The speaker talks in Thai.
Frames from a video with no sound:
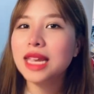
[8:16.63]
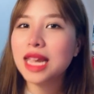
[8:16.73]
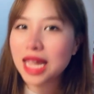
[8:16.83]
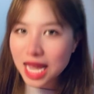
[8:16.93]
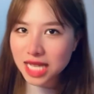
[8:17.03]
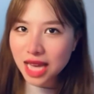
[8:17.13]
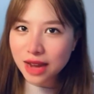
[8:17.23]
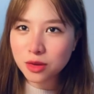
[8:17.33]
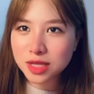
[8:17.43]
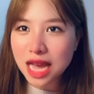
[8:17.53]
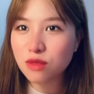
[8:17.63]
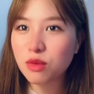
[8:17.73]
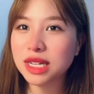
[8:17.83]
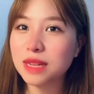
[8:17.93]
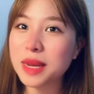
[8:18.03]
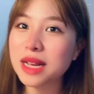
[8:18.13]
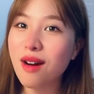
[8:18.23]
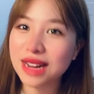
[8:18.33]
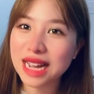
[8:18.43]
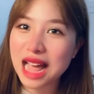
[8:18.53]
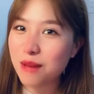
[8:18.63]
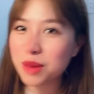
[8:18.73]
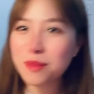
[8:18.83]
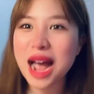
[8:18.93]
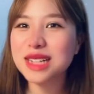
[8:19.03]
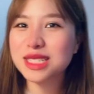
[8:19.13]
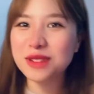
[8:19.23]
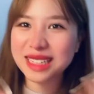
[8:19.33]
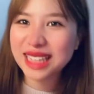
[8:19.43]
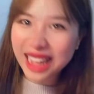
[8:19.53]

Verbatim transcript: KHR เดลวันนี้ไปก่อนนะคะบ๊ายบายสวัสดี